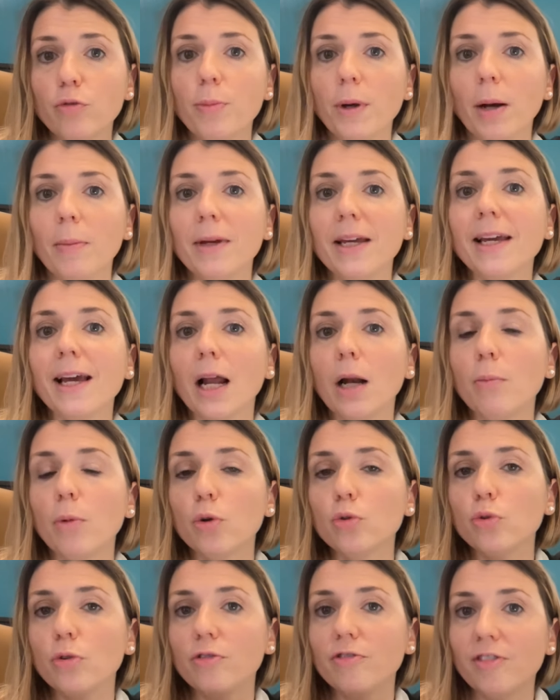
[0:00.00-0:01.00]
permet également
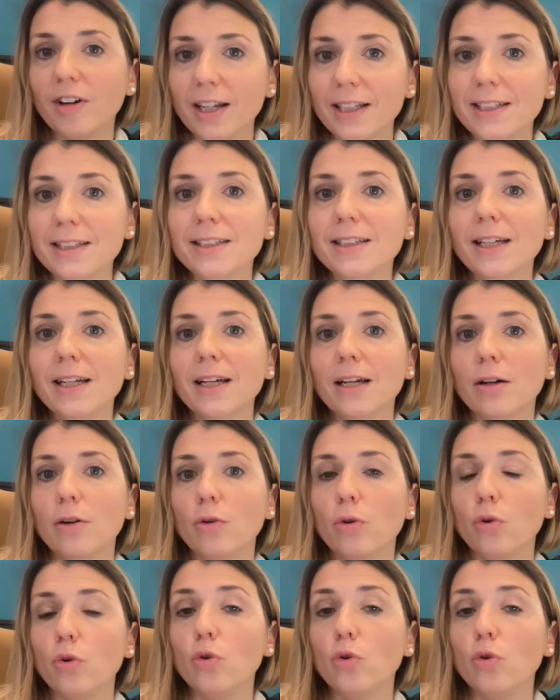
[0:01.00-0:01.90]
de valider euh,